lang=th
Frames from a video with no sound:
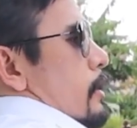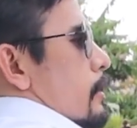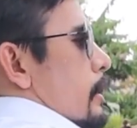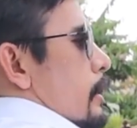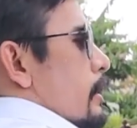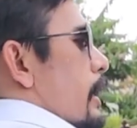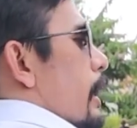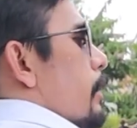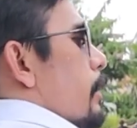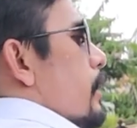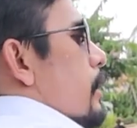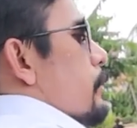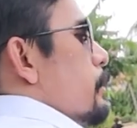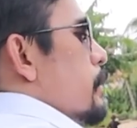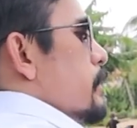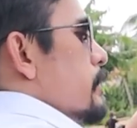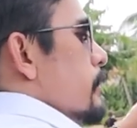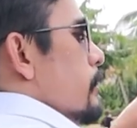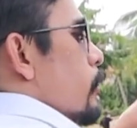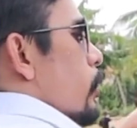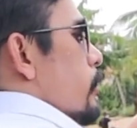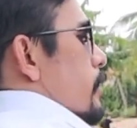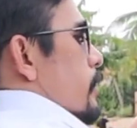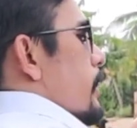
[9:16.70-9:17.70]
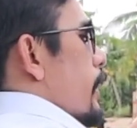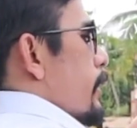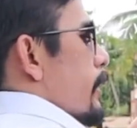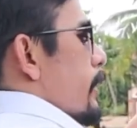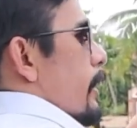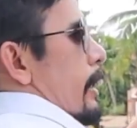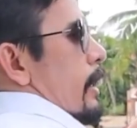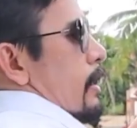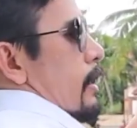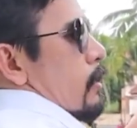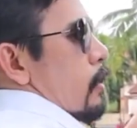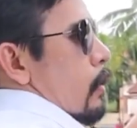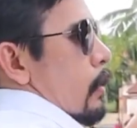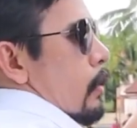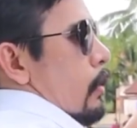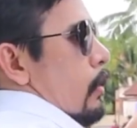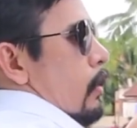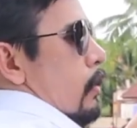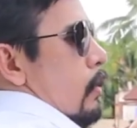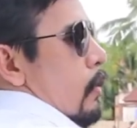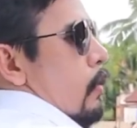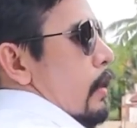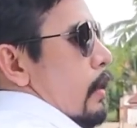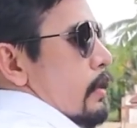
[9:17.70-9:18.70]
แต่ถ้าเกิดไปซื้อรถเต็นท์นะฮะ ก็
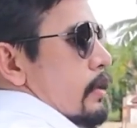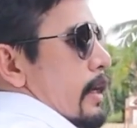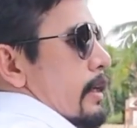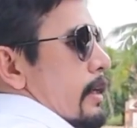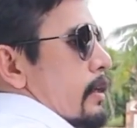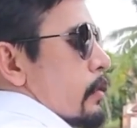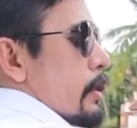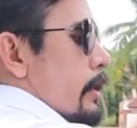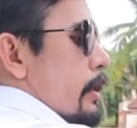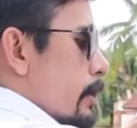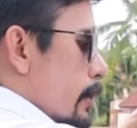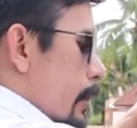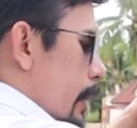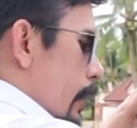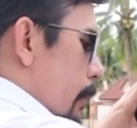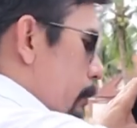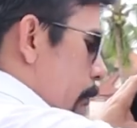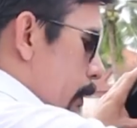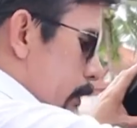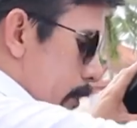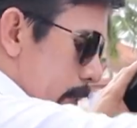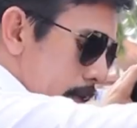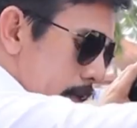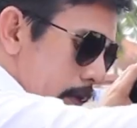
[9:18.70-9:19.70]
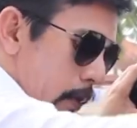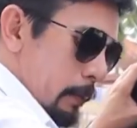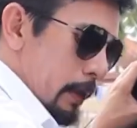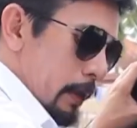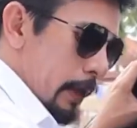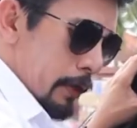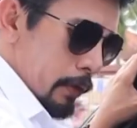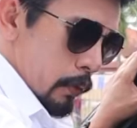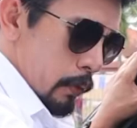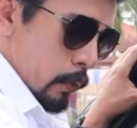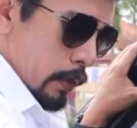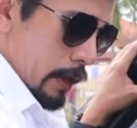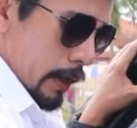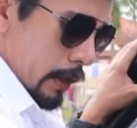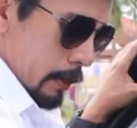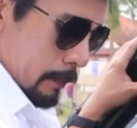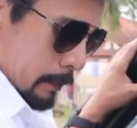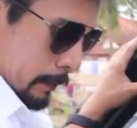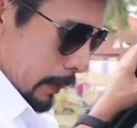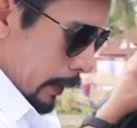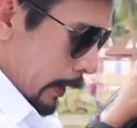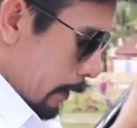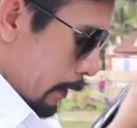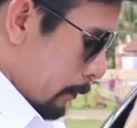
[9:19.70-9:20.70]
ขออนุญาตเขานิดหนึ่งนะครับบางทีเขาไม่ให้ดูนะครับ
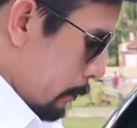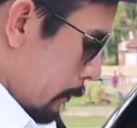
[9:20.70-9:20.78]
อ่ะ